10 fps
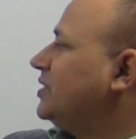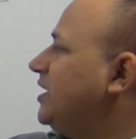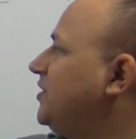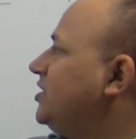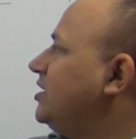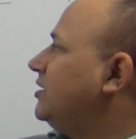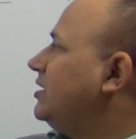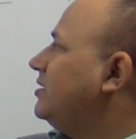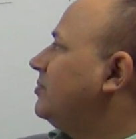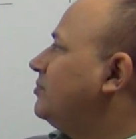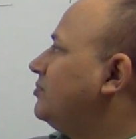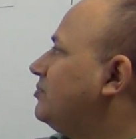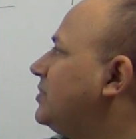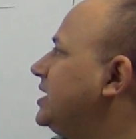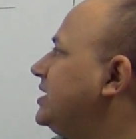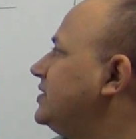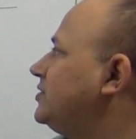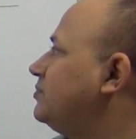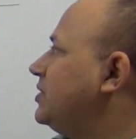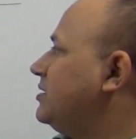इंटीग्रल
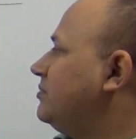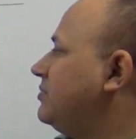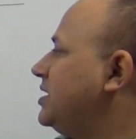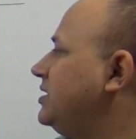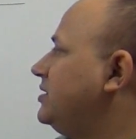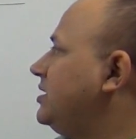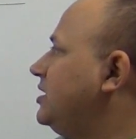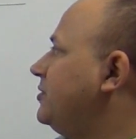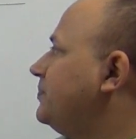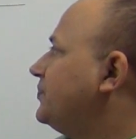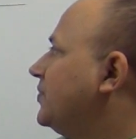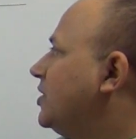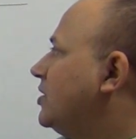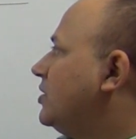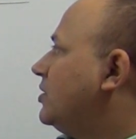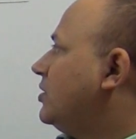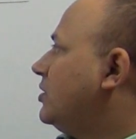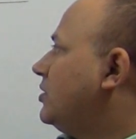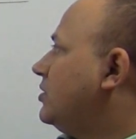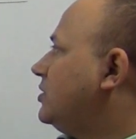माइनस वन बाई थ्री
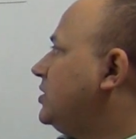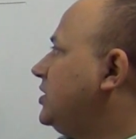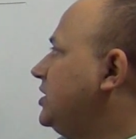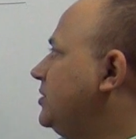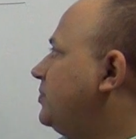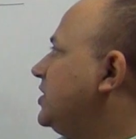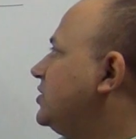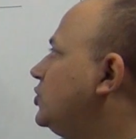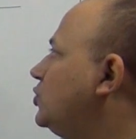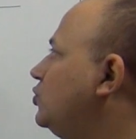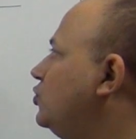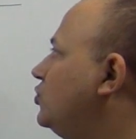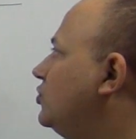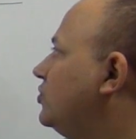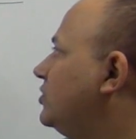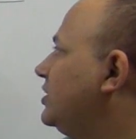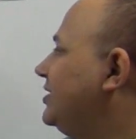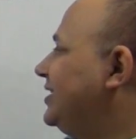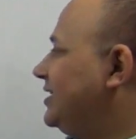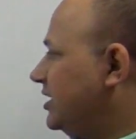और टी प्लस टू
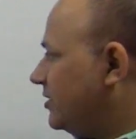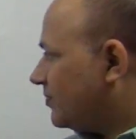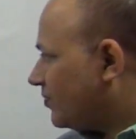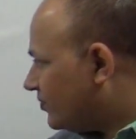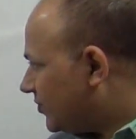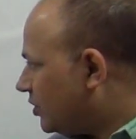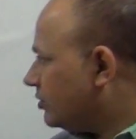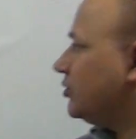डी टी और